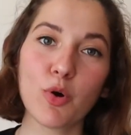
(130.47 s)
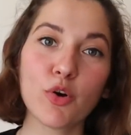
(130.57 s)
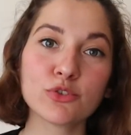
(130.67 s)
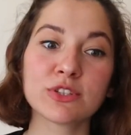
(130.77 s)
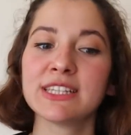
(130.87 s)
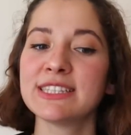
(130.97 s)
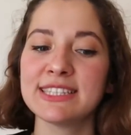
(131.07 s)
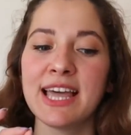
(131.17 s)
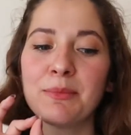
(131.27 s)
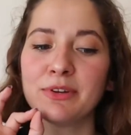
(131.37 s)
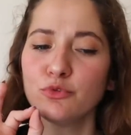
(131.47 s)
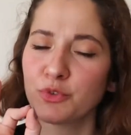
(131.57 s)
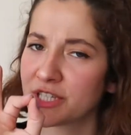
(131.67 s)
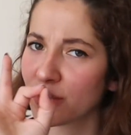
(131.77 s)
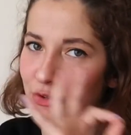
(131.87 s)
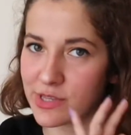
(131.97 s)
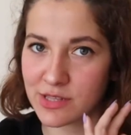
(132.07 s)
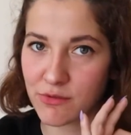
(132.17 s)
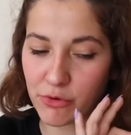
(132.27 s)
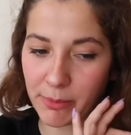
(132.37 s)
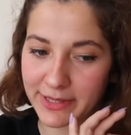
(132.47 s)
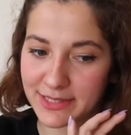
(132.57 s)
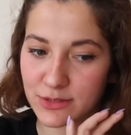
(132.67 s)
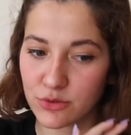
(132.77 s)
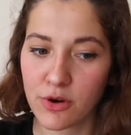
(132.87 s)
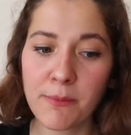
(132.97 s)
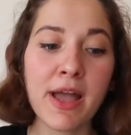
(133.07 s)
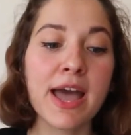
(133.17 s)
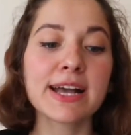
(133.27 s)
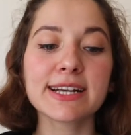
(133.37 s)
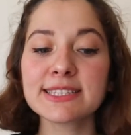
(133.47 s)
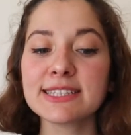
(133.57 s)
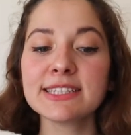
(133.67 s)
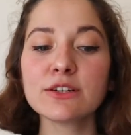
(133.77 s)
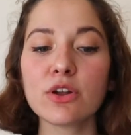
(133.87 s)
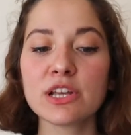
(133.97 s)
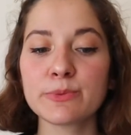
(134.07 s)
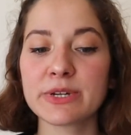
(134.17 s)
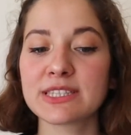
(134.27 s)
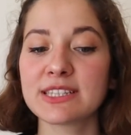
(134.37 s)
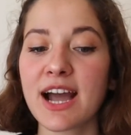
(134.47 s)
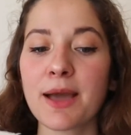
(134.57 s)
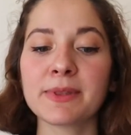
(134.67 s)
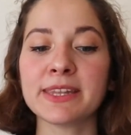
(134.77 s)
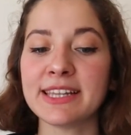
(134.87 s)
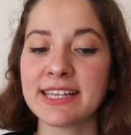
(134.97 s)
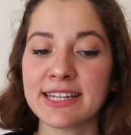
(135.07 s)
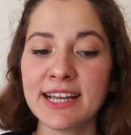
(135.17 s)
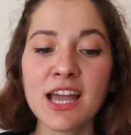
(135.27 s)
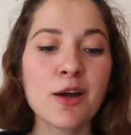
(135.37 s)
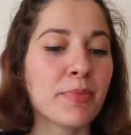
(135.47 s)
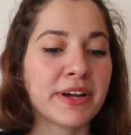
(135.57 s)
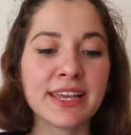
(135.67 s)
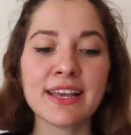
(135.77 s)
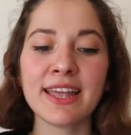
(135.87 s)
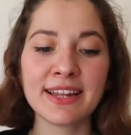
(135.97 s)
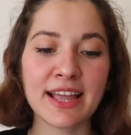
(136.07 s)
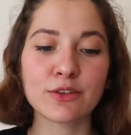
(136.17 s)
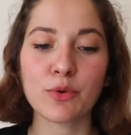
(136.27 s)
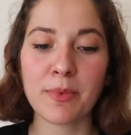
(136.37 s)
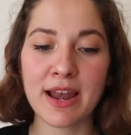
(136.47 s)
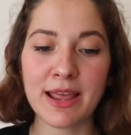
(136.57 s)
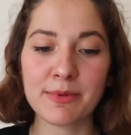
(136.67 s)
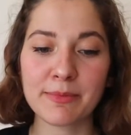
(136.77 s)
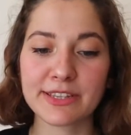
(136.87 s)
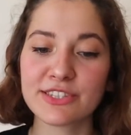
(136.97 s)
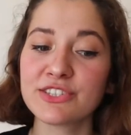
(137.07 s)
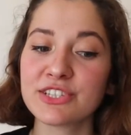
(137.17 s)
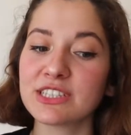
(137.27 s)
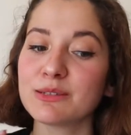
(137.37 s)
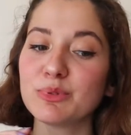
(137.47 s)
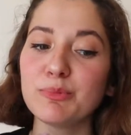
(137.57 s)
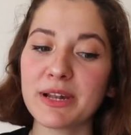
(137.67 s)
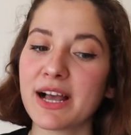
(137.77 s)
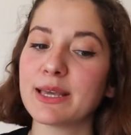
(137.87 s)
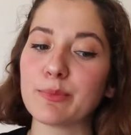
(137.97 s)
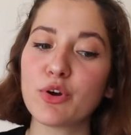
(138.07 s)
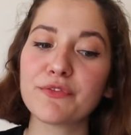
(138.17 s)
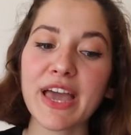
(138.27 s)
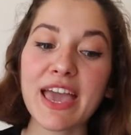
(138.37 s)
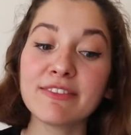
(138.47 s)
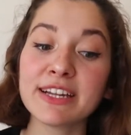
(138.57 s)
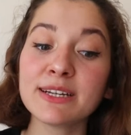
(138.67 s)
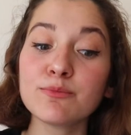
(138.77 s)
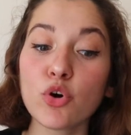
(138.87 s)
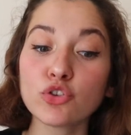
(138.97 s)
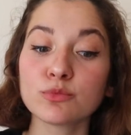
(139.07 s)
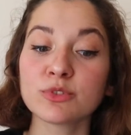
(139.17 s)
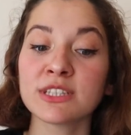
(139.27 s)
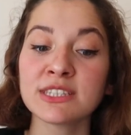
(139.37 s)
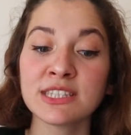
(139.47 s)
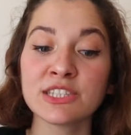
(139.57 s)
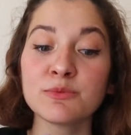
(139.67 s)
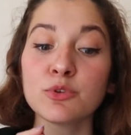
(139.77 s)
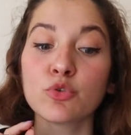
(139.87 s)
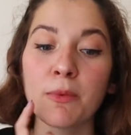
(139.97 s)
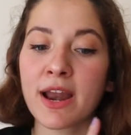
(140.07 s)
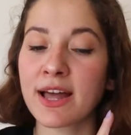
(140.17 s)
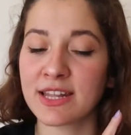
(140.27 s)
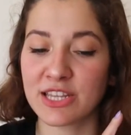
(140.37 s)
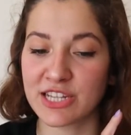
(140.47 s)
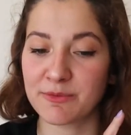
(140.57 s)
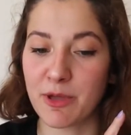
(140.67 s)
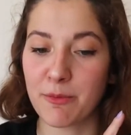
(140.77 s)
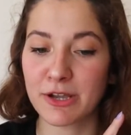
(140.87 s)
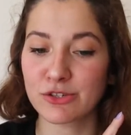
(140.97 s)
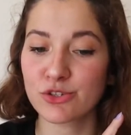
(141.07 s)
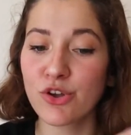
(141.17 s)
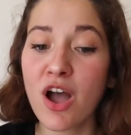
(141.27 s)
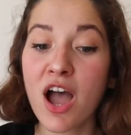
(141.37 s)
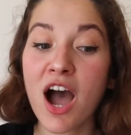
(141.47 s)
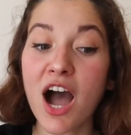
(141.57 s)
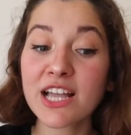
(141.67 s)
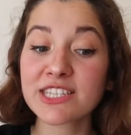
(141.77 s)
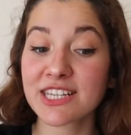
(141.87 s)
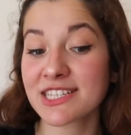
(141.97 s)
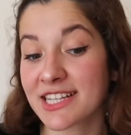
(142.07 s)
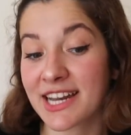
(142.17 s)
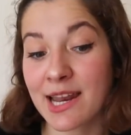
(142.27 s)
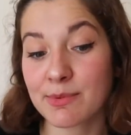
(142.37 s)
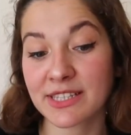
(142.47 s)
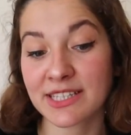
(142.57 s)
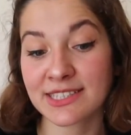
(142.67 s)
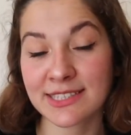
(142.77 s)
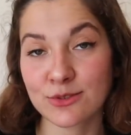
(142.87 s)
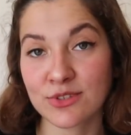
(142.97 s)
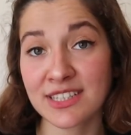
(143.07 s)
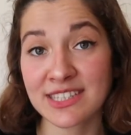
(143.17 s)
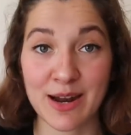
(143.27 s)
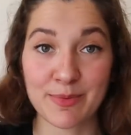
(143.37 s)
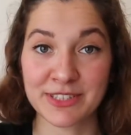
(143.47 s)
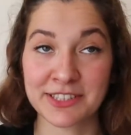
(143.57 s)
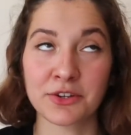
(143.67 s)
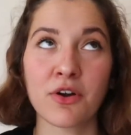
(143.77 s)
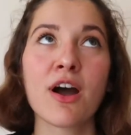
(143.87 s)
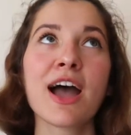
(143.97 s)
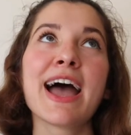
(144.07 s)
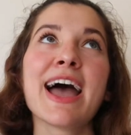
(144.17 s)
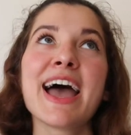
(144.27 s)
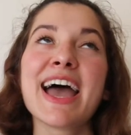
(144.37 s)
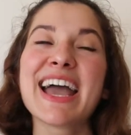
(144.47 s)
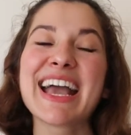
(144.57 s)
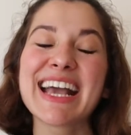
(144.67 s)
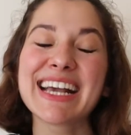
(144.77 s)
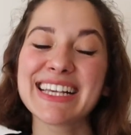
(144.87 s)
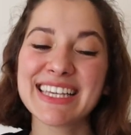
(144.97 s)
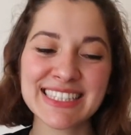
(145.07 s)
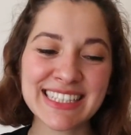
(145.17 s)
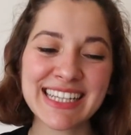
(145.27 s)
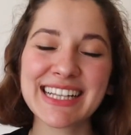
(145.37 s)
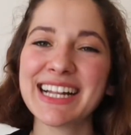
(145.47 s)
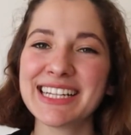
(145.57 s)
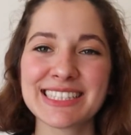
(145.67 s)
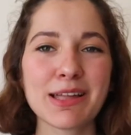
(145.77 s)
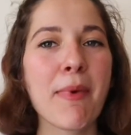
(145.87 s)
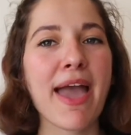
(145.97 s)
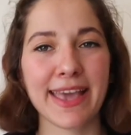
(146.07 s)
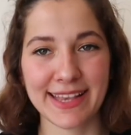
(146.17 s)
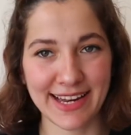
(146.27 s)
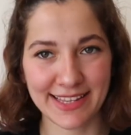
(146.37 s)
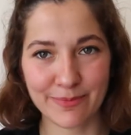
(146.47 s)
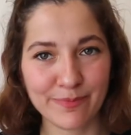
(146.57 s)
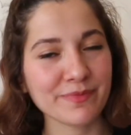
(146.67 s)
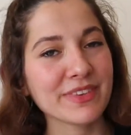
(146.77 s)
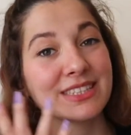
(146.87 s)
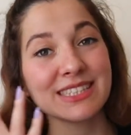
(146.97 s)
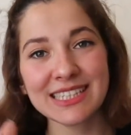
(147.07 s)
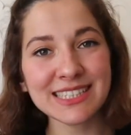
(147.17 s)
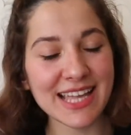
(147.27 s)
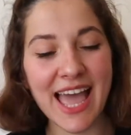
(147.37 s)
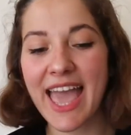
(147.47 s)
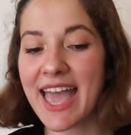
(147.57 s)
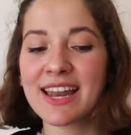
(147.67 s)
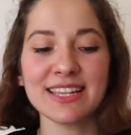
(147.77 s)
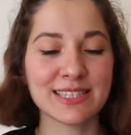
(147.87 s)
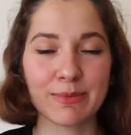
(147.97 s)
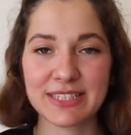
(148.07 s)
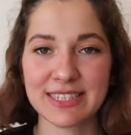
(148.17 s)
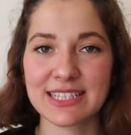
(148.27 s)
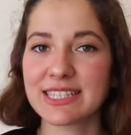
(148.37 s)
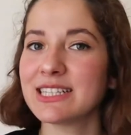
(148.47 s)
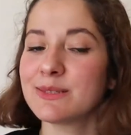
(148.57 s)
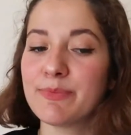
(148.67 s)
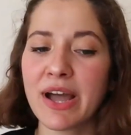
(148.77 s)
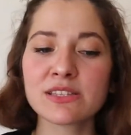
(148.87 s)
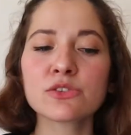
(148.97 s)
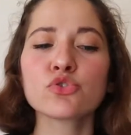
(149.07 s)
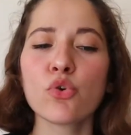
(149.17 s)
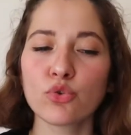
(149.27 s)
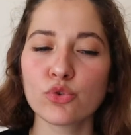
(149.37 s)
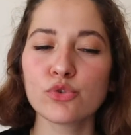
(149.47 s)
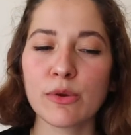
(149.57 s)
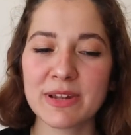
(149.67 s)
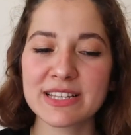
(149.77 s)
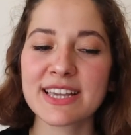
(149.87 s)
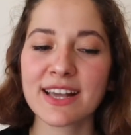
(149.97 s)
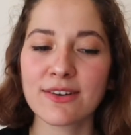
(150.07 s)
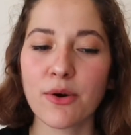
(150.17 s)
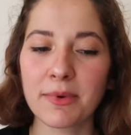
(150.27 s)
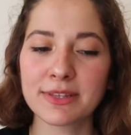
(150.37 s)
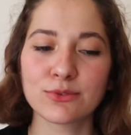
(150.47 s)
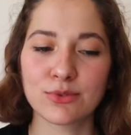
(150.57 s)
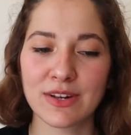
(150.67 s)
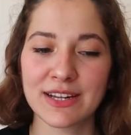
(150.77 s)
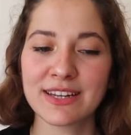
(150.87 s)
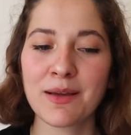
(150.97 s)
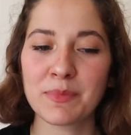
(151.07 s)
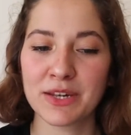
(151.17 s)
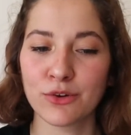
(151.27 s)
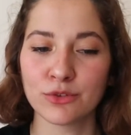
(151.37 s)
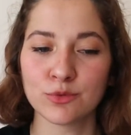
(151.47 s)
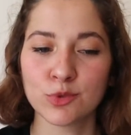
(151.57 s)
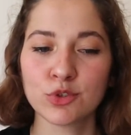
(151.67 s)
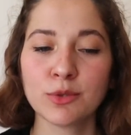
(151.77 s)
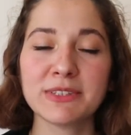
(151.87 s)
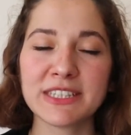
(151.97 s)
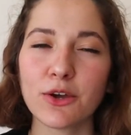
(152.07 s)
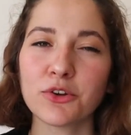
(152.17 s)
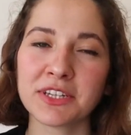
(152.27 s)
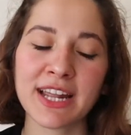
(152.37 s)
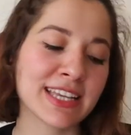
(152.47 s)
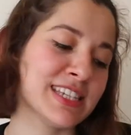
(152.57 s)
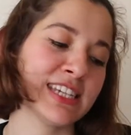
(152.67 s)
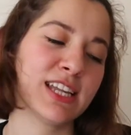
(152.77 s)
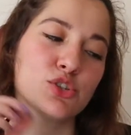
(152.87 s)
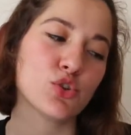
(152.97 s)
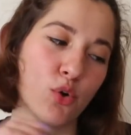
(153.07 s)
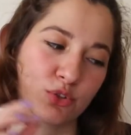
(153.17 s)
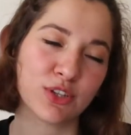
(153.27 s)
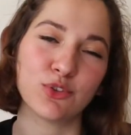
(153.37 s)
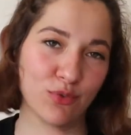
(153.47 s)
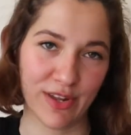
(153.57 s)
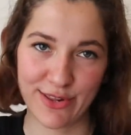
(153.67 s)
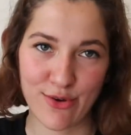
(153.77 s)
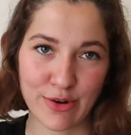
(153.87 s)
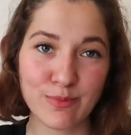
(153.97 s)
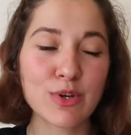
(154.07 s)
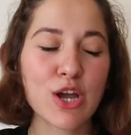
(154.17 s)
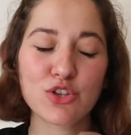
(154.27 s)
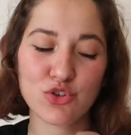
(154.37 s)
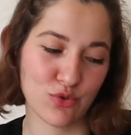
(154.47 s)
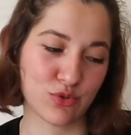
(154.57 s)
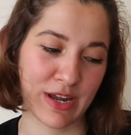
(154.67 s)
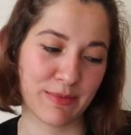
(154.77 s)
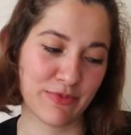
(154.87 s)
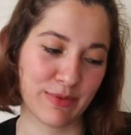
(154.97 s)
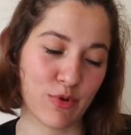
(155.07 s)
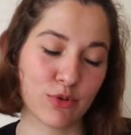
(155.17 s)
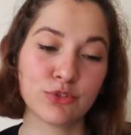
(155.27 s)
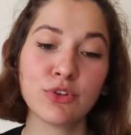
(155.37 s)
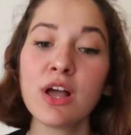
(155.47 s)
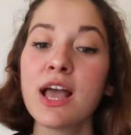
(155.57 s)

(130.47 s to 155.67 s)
O yüzden size hemen ufacık özetini okumak istiyorum. Kızların kolej parasını kaybeden ikili parayı yeniden toparlayabilmek için çılgın bir plan yapıyor ve evlerinin bodrumunda yasa dışı bir kumarhane işletmeye başlıyor. Ancak işler elbette kısa sürede sarpa sarıyor kesinlikle listeme ekledim. Siz de eğer izlemek isterseniz bence çok gülünebilecek komedi türlerinden biri olduğunu düşünüyorum. Ki öneren kişiye çok da güveniyorum. Çok güzel bir film olduğunu.